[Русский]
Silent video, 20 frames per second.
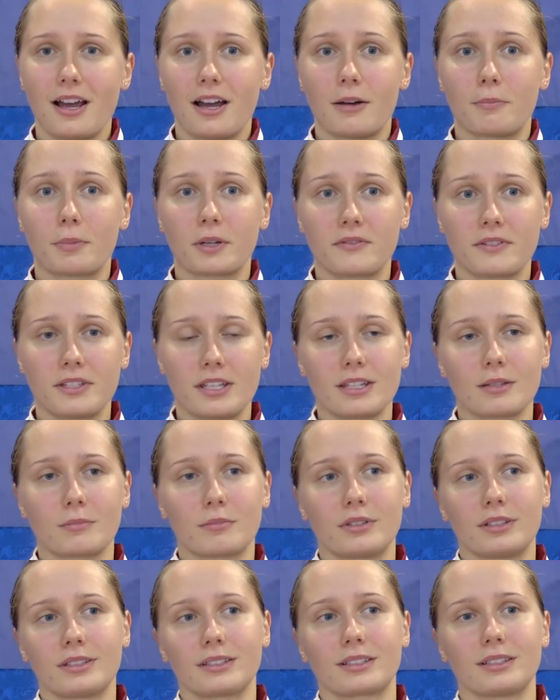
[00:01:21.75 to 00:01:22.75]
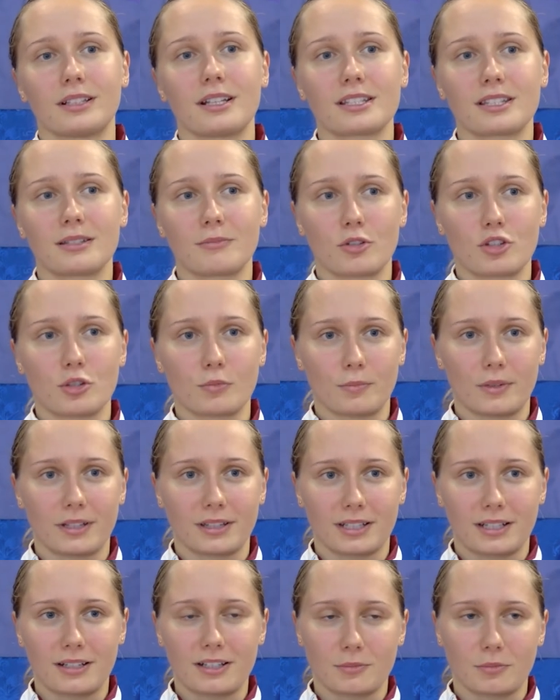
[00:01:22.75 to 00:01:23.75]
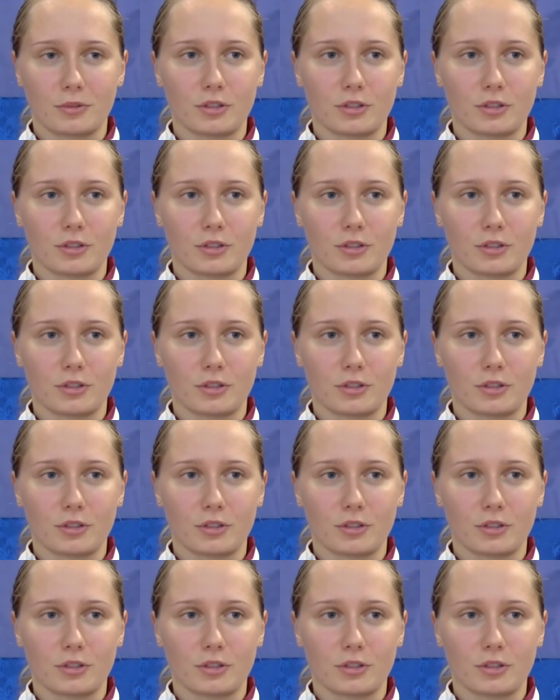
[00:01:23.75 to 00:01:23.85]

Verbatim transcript: А проведение было классно, мне очень понравилось.